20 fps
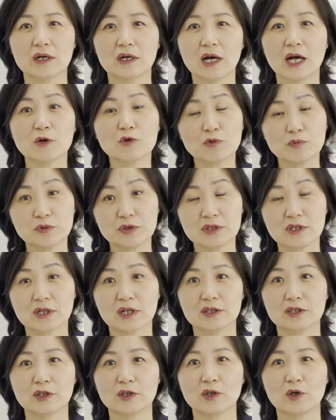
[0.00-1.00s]
한국 분들
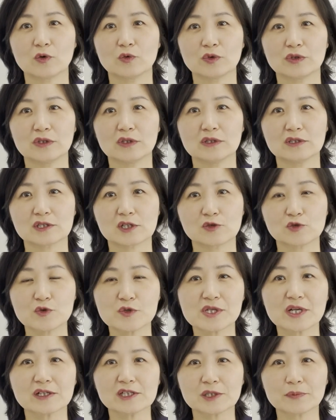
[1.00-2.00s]
같은 경우는 이제
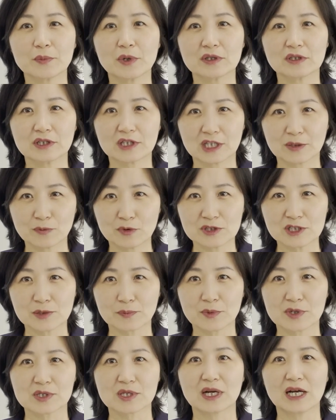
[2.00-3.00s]
출생증명을
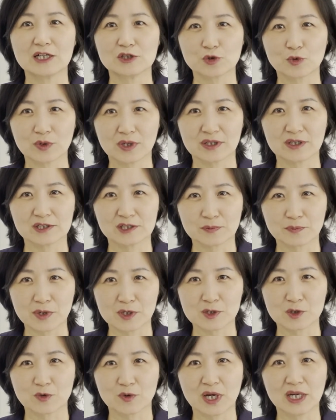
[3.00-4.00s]
기본증명서,
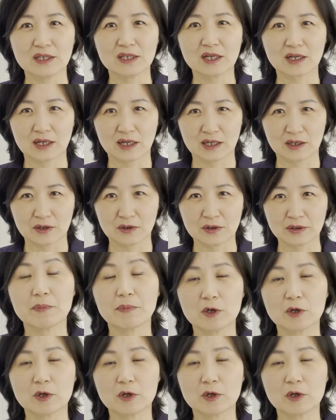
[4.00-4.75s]
가족관계증명서로 하니까요.